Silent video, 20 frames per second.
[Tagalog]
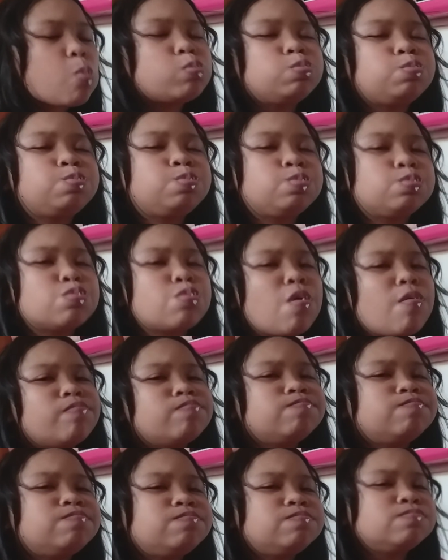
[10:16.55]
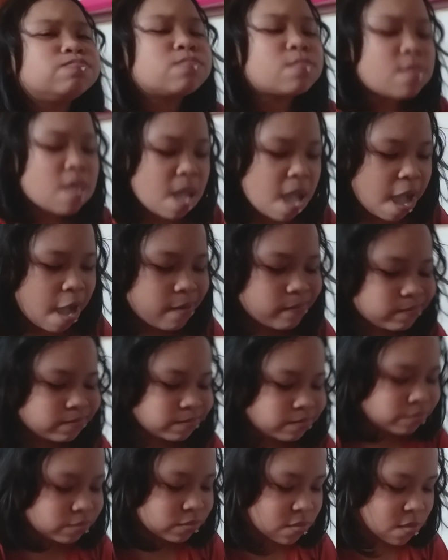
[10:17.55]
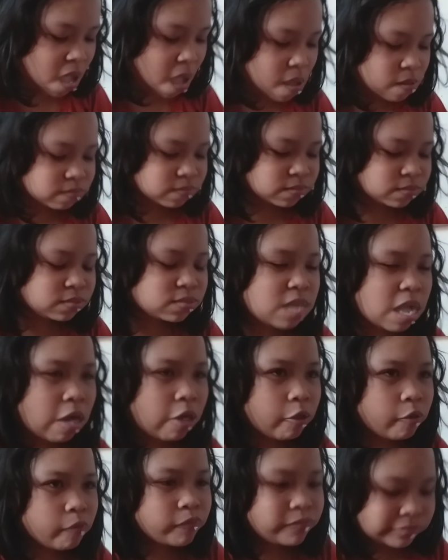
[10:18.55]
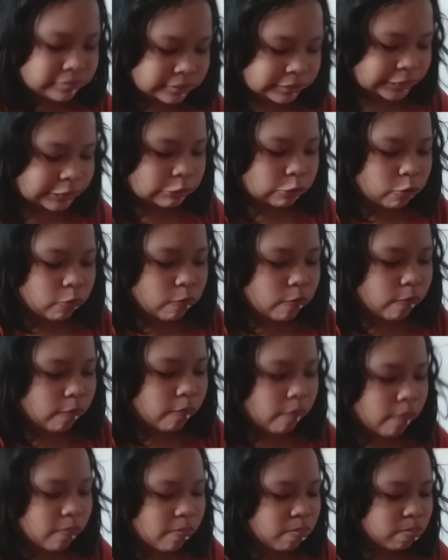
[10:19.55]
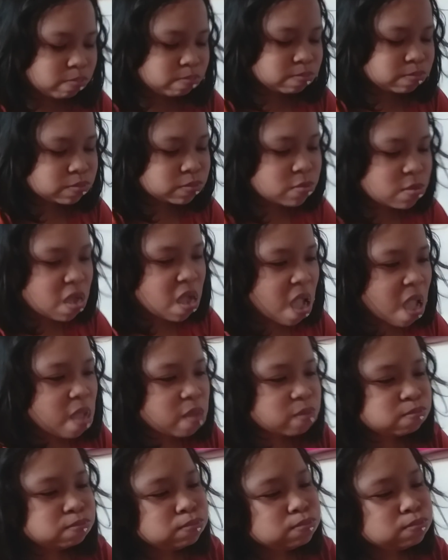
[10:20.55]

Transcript: oh sige ina mora to akong story karong adlaw ah.